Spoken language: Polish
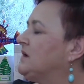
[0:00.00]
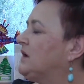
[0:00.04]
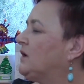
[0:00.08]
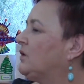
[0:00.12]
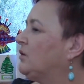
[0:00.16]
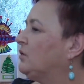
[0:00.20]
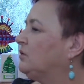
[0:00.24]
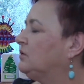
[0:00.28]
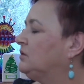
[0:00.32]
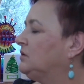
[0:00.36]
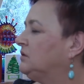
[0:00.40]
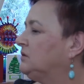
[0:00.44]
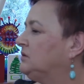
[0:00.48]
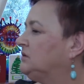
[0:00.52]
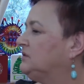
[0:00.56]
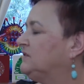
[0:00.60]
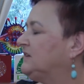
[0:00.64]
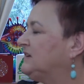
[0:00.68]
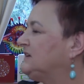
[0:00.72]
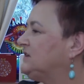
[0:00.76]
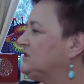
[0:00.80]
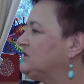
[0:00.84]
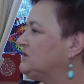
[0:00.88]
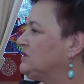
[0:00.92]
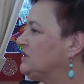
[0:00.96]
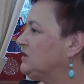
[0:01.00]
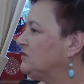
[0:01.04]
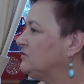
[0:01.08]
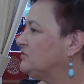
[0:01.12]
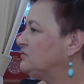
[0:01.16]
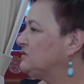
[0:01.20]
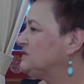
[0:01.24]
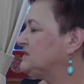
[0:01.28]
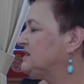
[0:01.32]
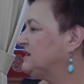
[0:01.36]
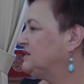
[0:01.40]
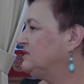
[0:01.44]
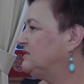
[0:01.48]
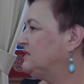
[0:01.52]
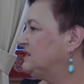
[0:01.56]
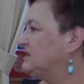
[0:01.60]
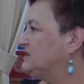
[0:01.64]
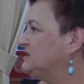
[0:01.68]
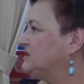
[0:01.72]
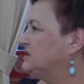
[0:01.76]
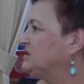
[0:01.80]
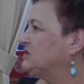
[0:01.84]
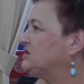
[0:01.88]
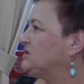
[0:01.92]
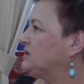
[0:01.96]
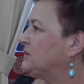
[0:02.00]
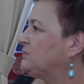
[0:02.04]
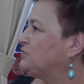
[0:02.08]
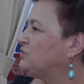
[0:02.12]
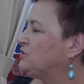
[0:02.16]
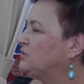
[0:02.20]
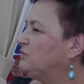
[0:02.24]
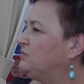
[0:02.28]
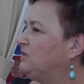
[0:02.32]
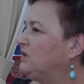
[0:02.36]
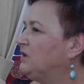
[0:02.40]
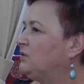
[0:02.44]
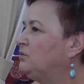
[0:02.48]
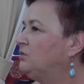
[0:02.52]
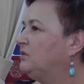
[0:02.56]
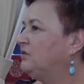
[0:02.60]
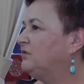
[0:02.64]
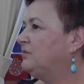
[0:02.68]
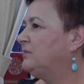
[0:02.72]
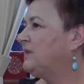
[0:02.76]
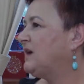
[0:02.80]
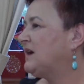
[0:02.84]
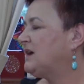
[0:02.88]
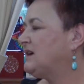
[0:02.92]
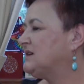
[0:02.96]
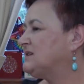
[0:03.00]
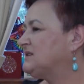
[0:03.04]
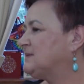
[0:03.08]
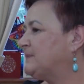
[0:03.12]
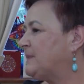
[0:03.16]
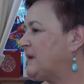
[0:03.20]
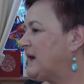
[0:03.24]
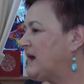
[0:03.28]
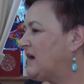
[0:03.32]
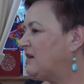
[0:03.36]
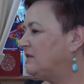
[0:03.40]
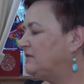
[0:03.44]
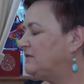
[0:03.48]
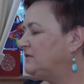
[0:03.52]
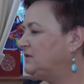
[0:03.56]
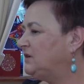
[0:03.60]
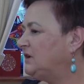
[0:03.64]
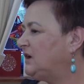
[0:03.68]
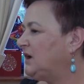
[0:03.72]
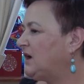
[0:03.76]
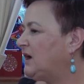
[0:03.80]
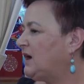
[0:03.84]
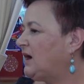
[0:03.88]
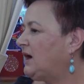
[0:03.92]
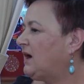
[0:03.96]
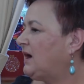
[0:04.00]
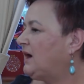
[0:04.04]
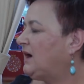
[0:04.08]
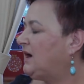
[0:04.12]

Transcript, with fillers: na rok 2020 przebiegły w miarę sprawnie,